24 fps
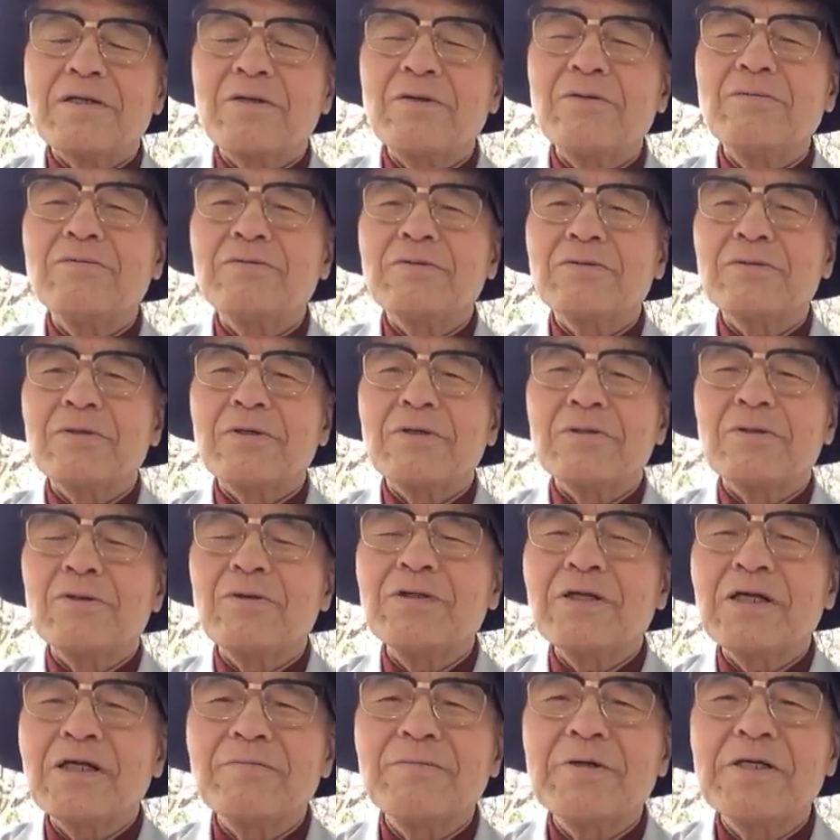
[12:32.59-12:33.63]
う今日
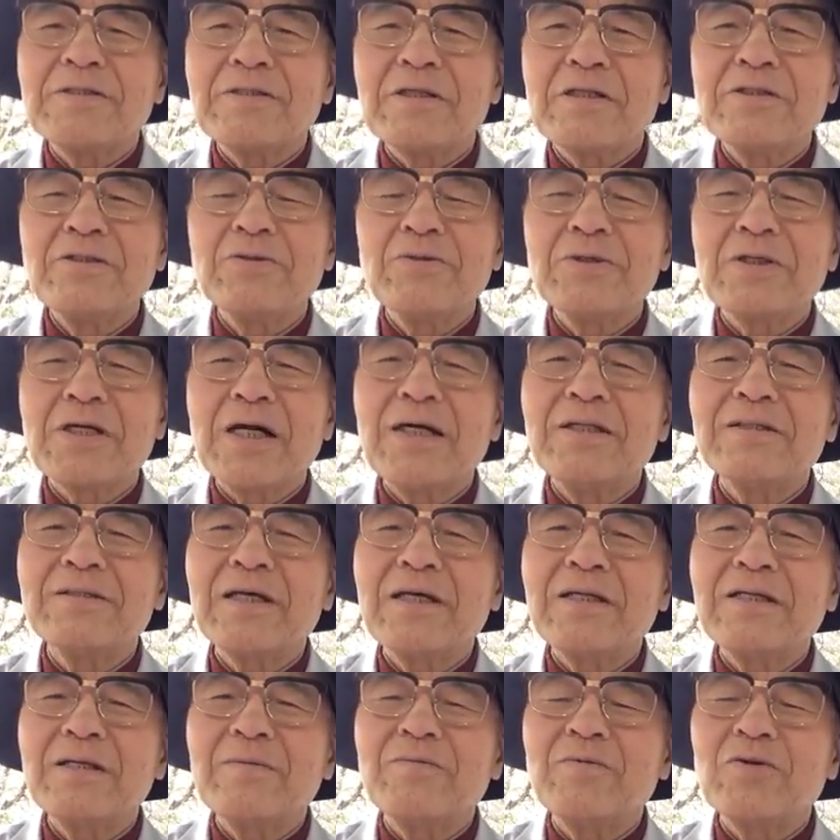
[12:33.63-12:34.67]
取り上げました非常に簡
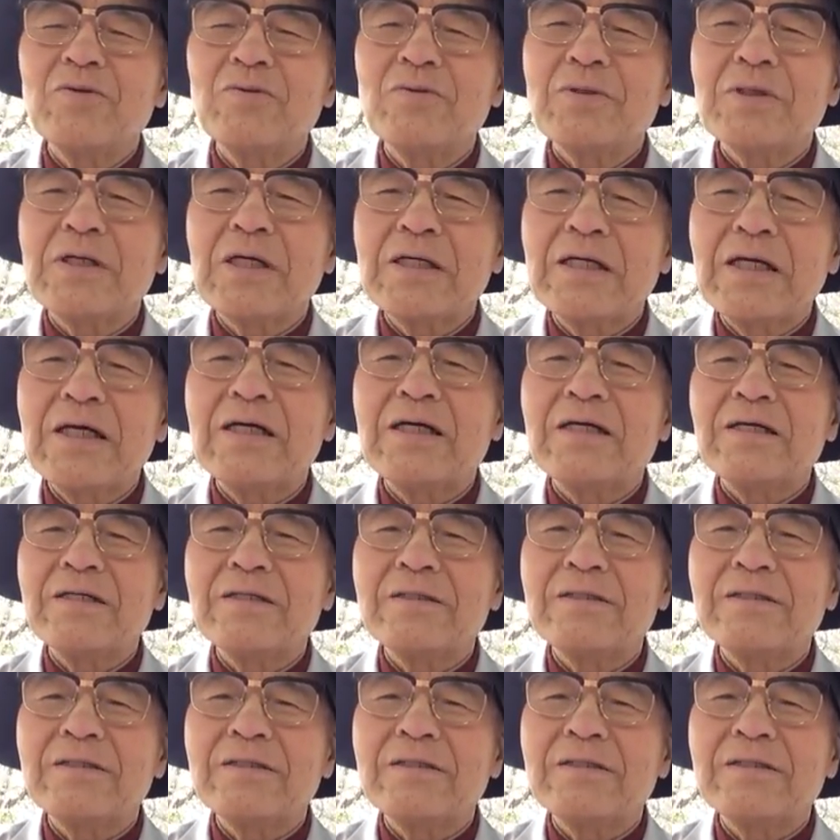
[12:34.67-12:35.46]
単なものから